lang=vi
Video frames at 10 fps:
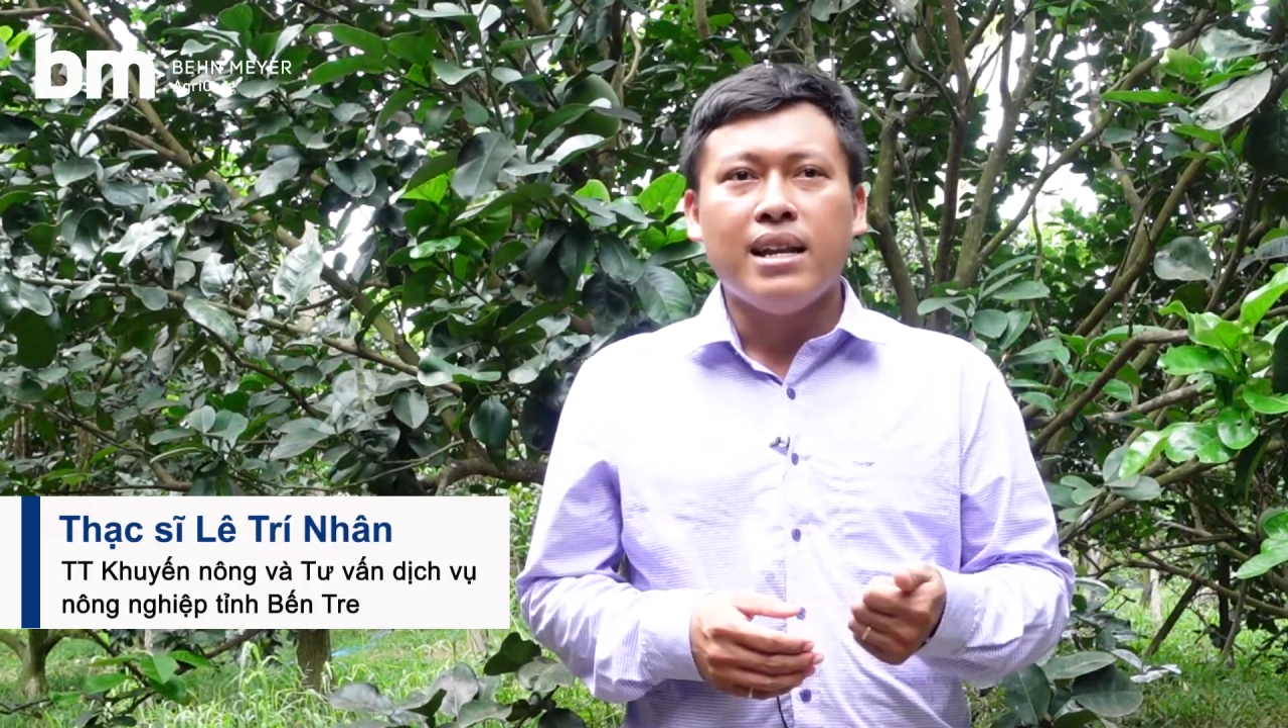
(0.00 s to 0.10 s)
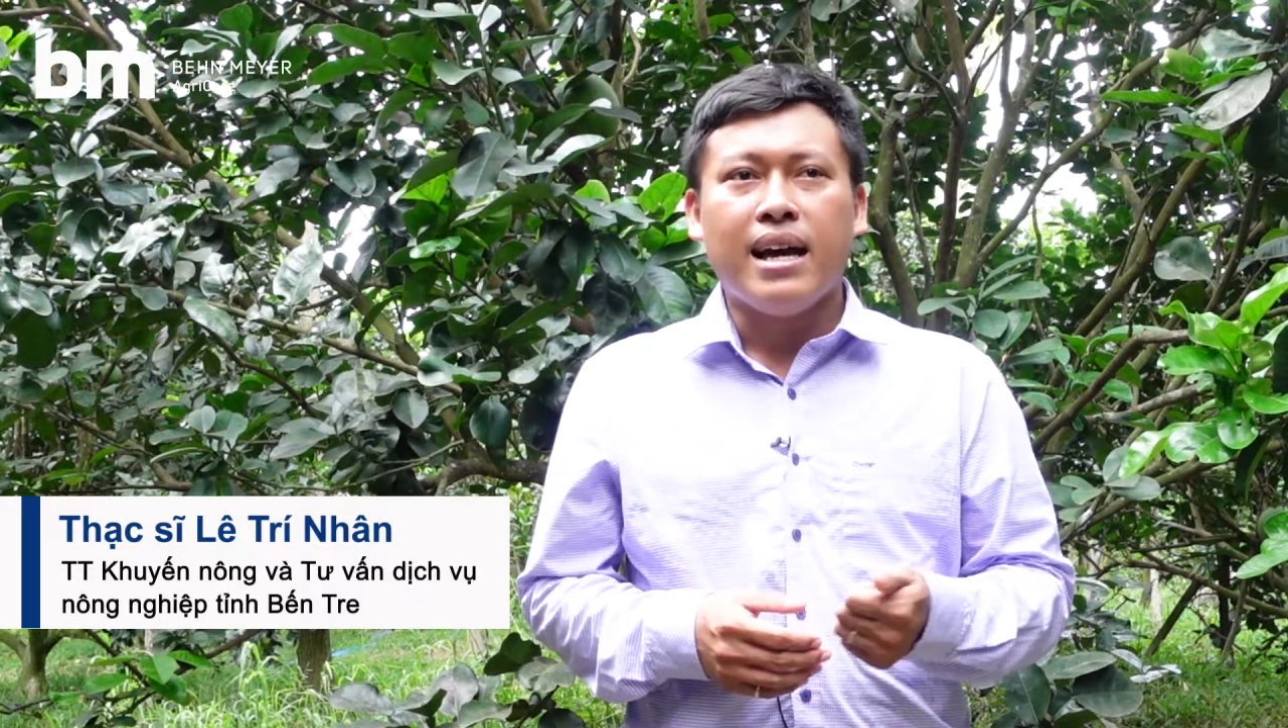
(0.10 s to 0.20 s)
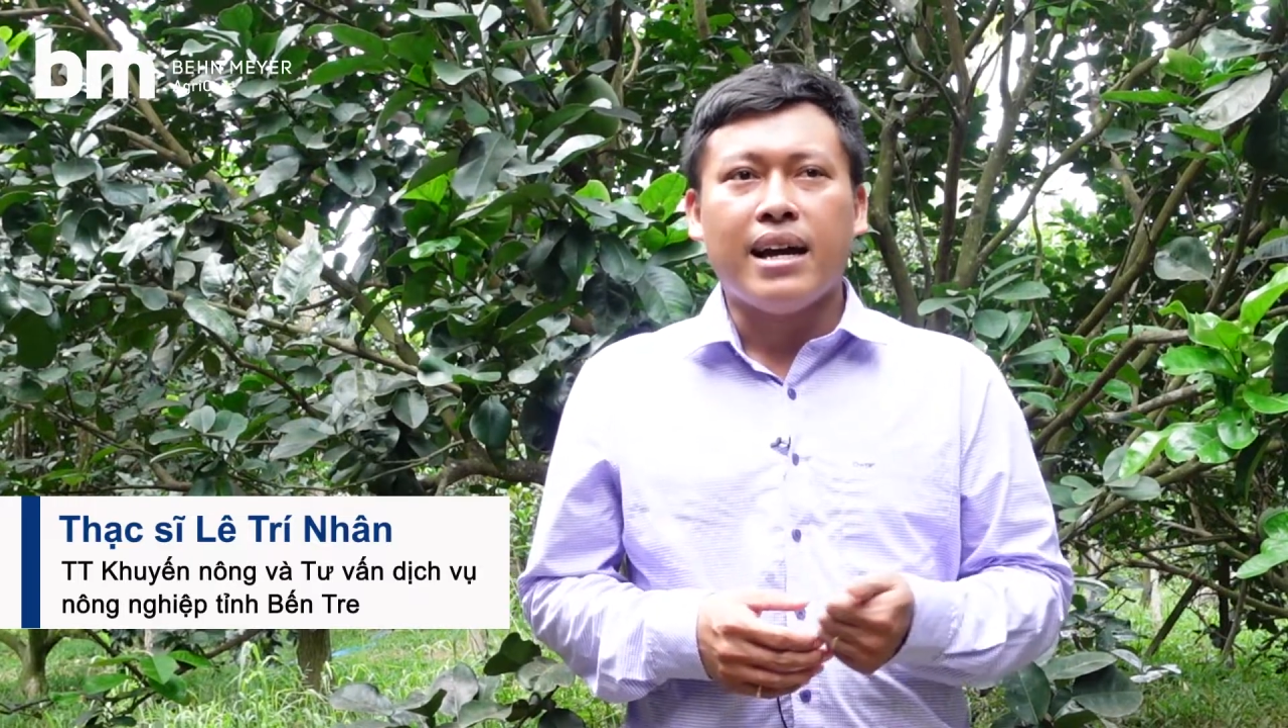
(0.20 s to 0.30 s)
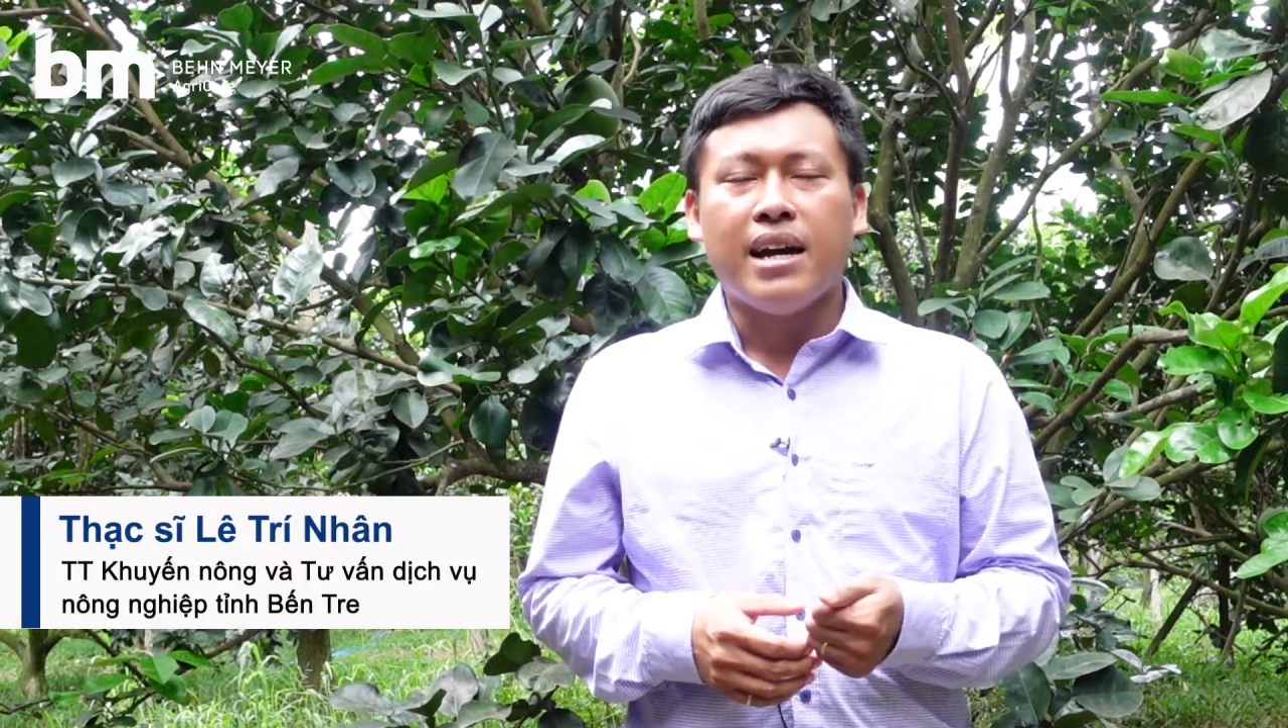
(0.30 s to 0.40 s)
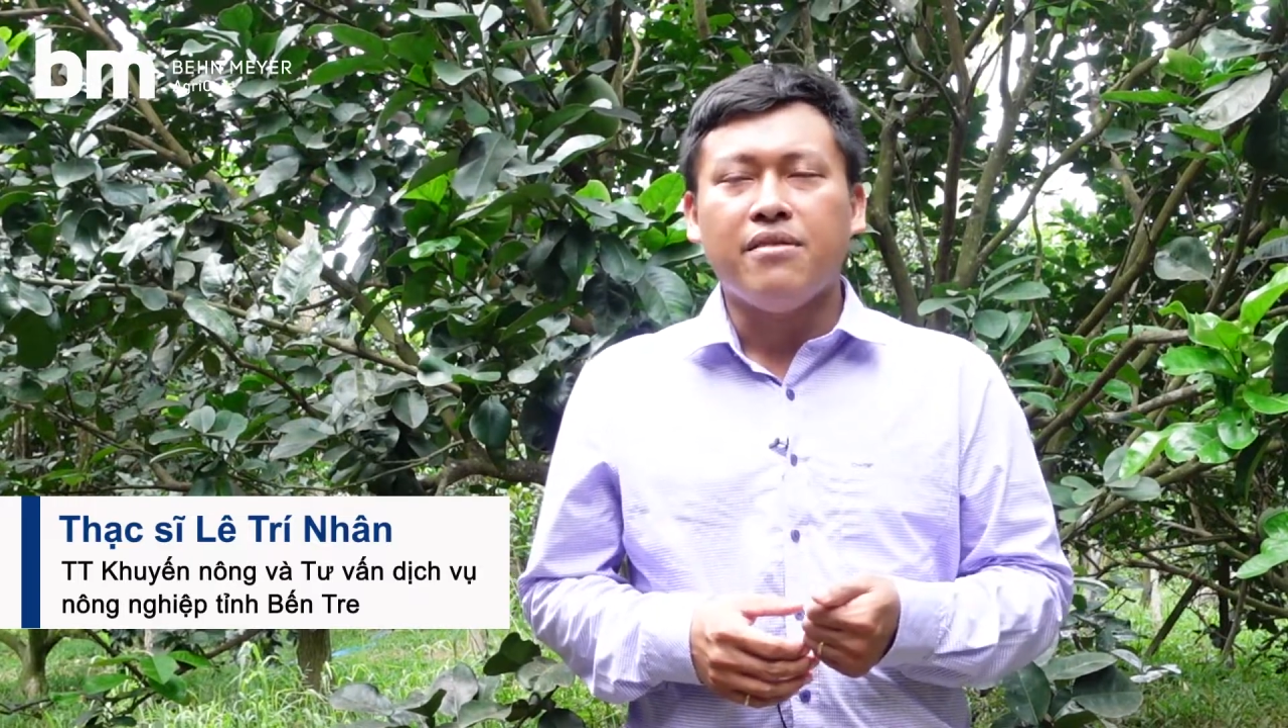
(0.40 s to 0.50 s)

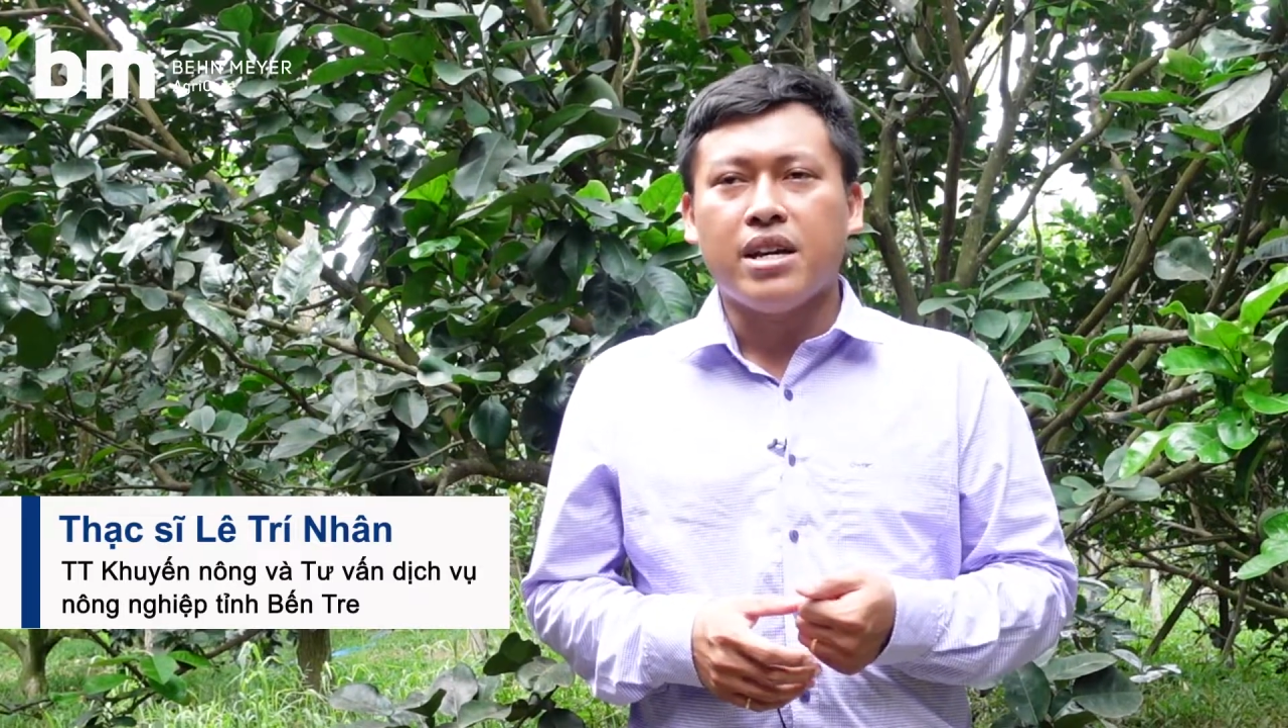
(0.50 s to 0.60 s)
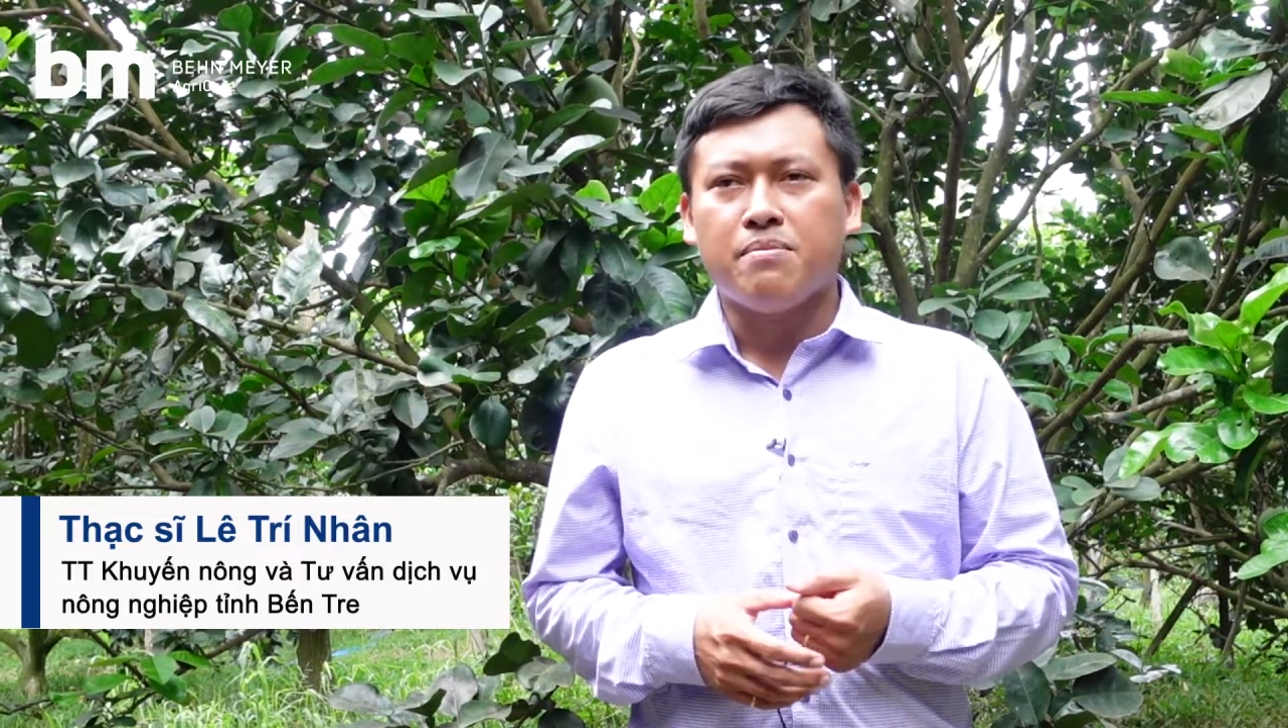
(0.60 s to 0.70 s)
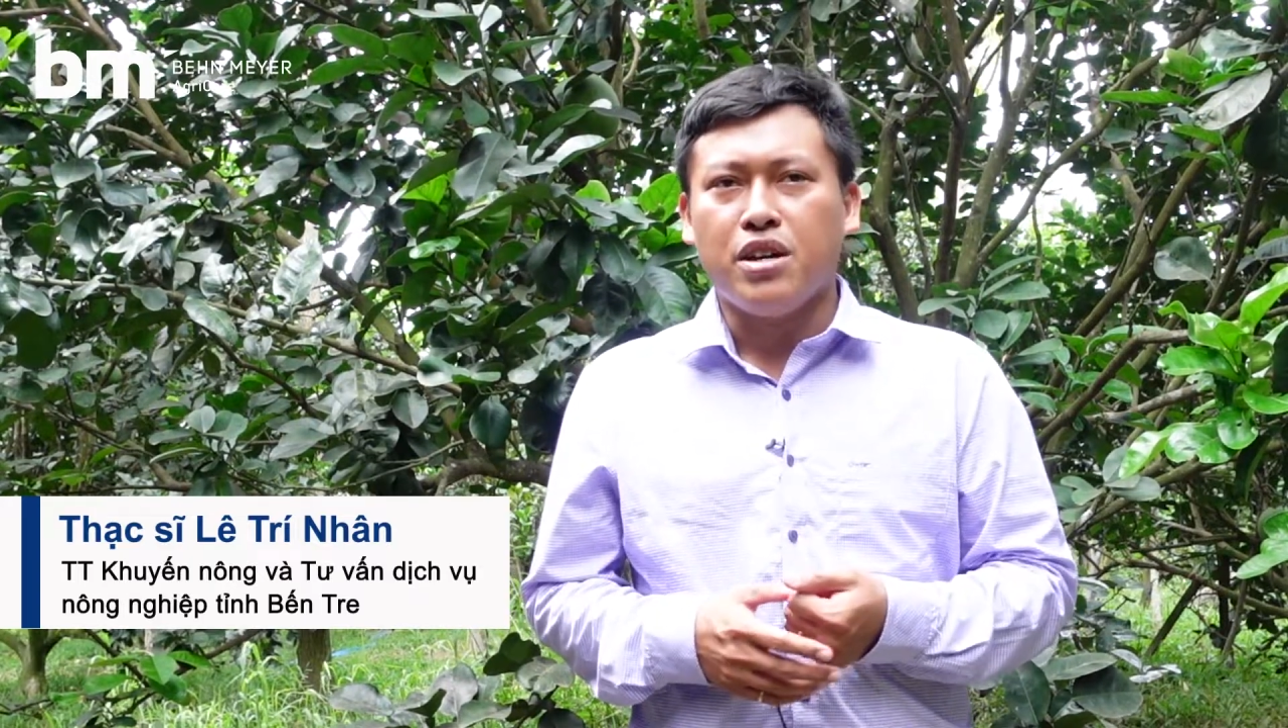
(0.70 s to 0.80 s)
là cái việc